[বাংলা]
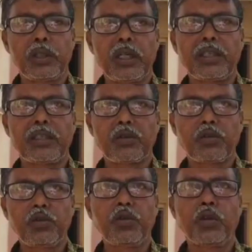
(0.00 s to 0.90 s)
কাজটা
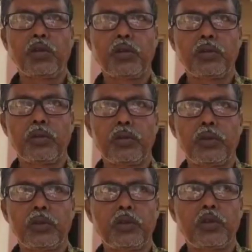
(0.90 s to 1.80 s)
শুরু হলো
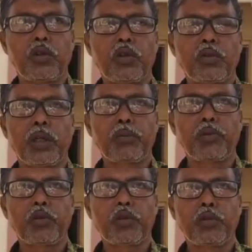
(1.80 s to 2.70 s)
তখন মানে
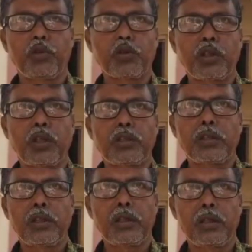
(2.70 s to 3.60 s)
প্রচণ্ড বর্ষা হচ্ছে